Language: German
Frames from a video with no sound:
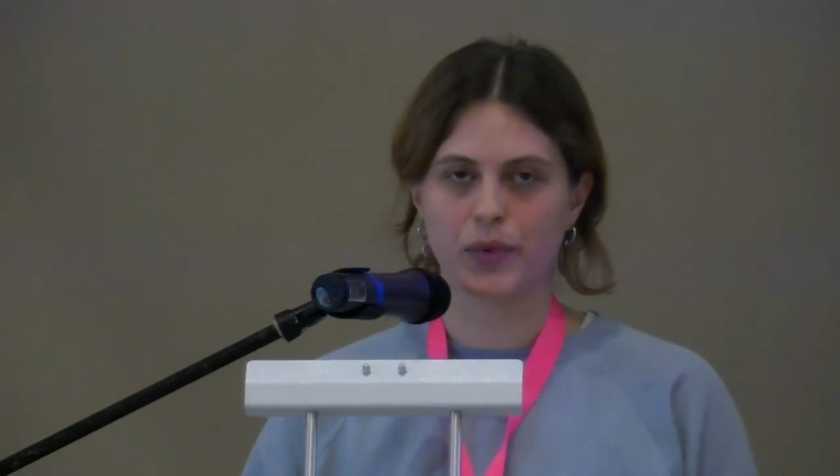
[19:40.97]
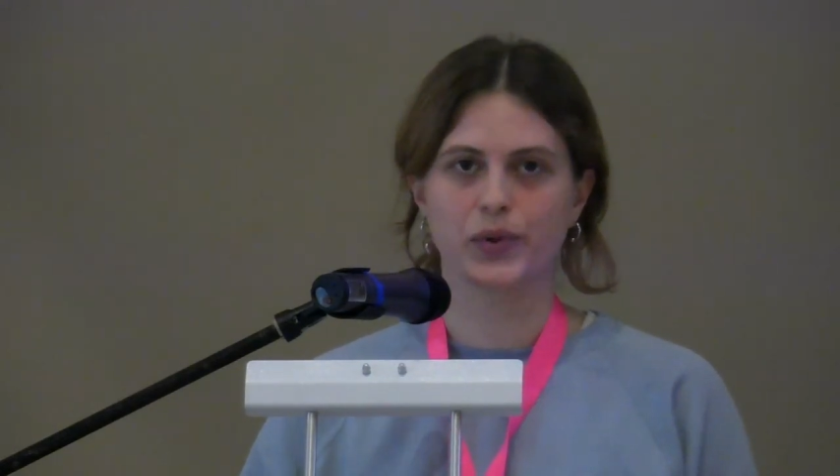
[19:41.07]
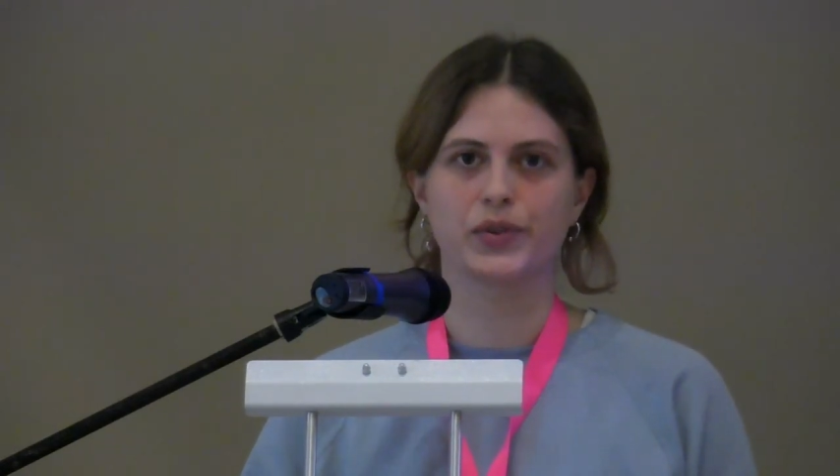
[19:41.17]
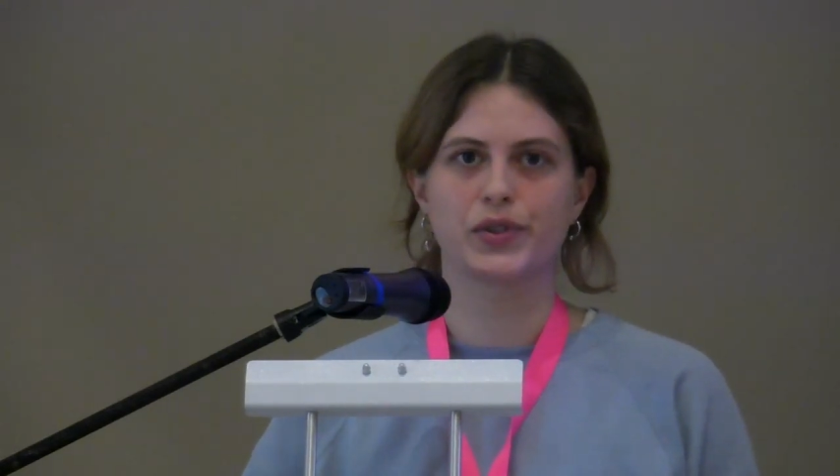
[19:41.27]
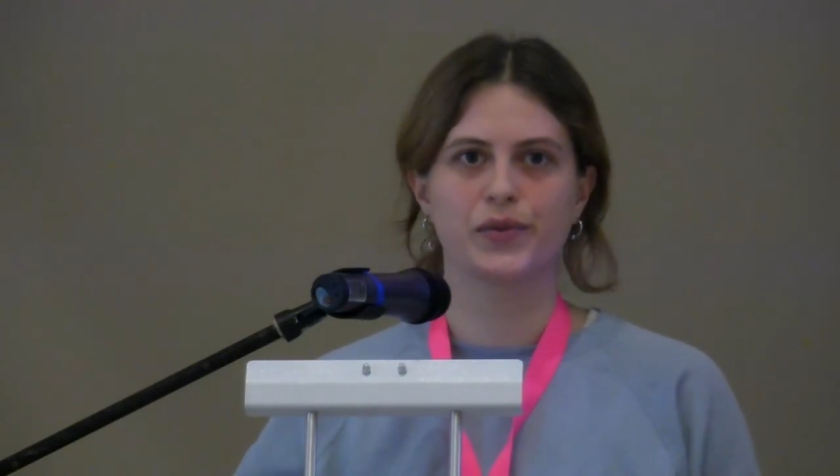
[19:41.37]

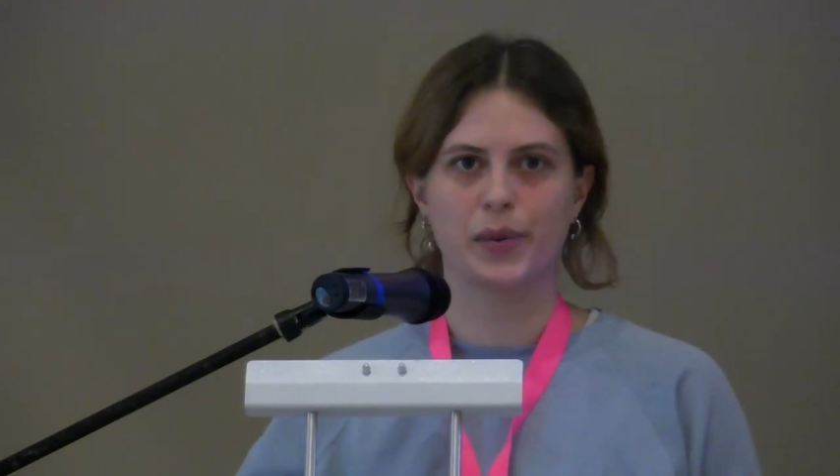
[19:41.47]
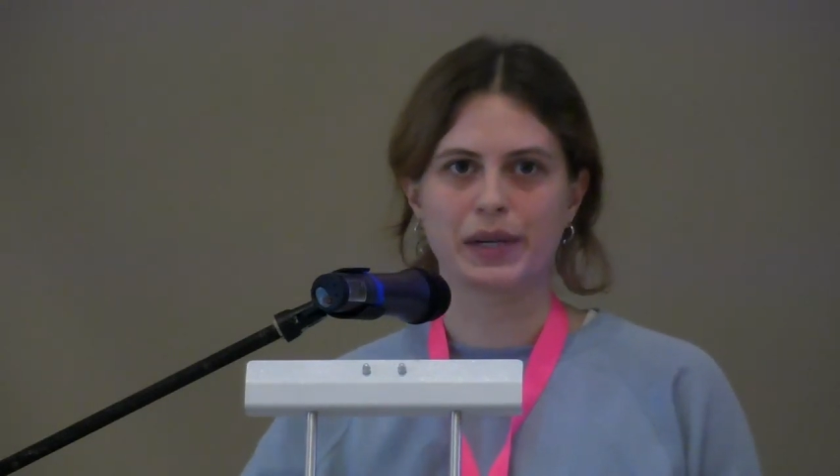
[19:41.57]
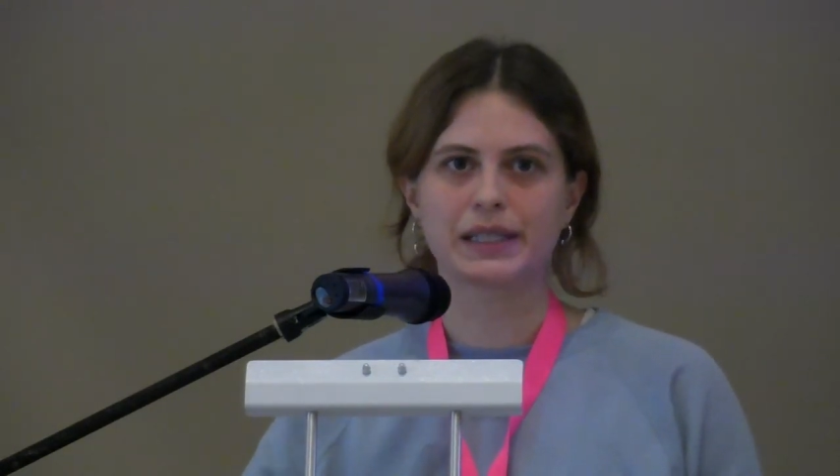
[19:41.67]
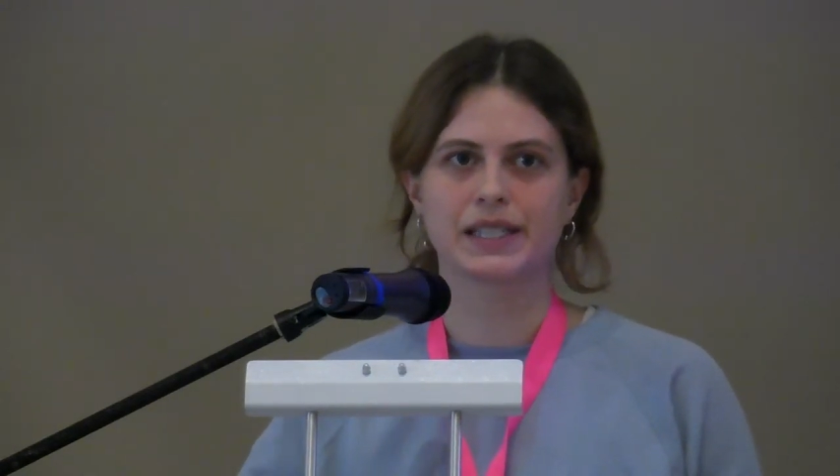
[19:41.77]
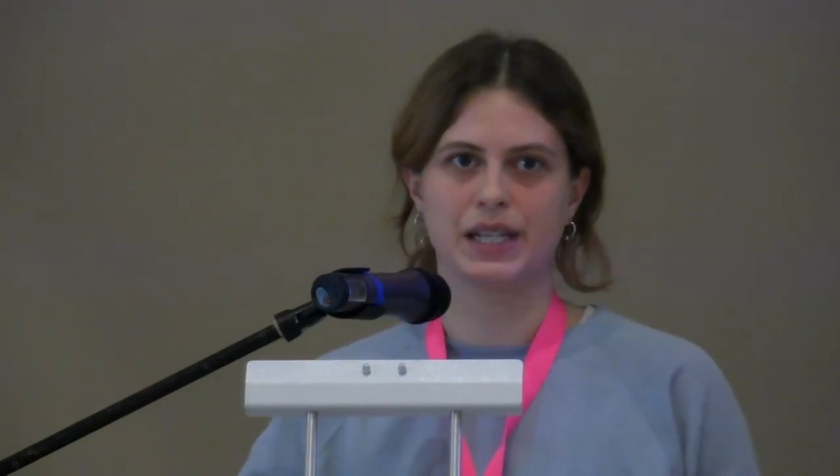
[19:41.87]
und sie
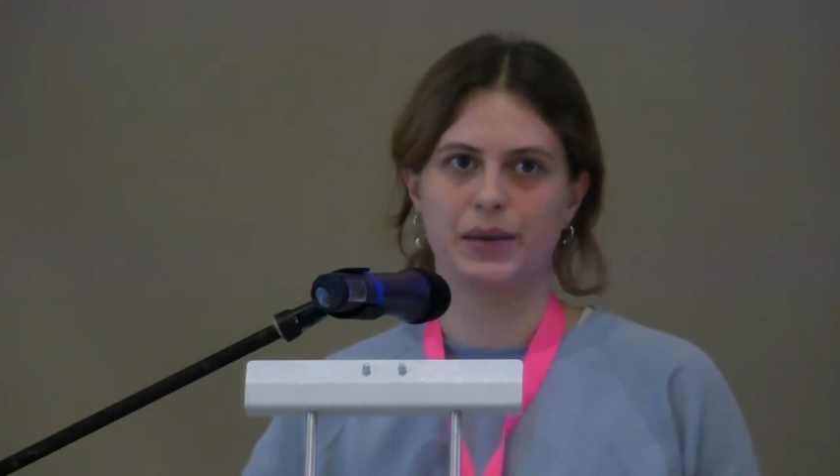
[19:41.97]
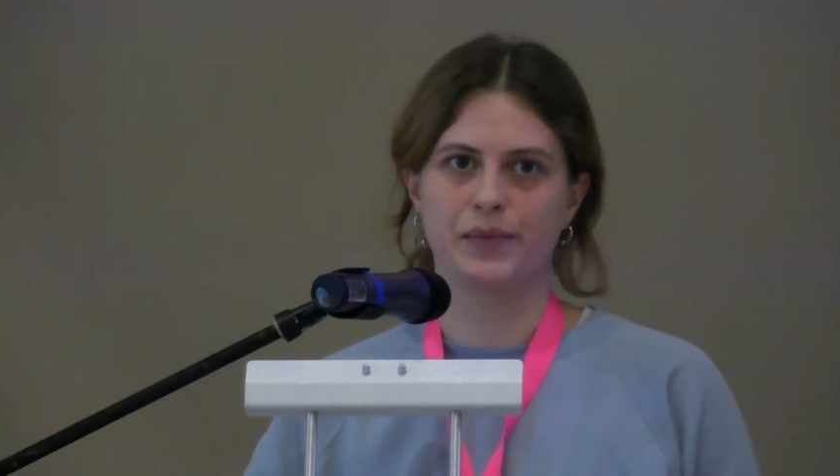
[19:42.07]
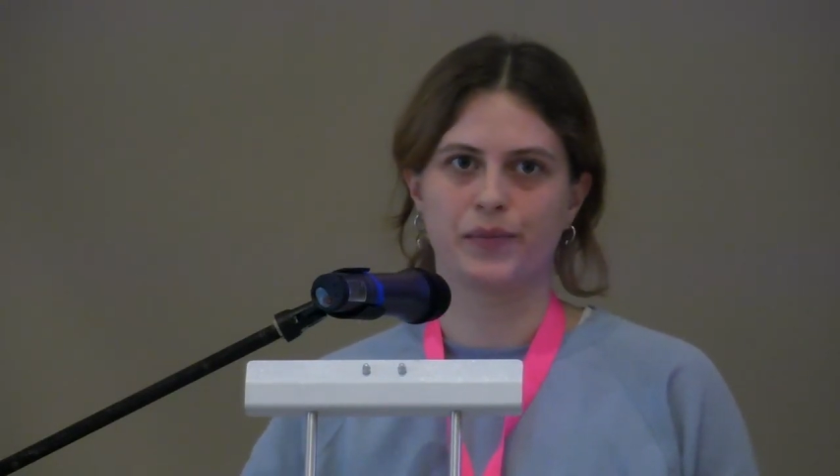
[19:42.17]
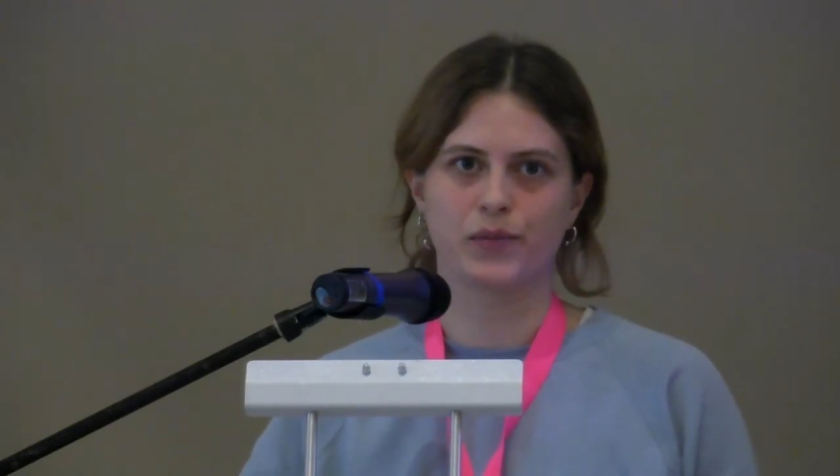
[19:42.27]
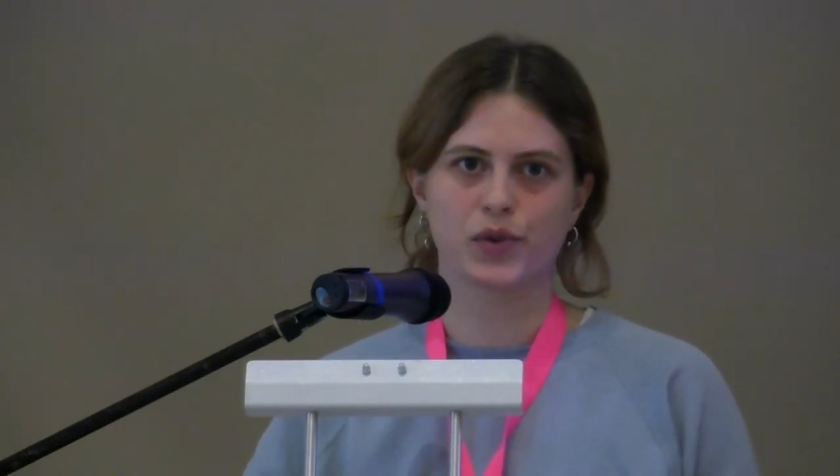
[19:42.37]
vermittelt eben,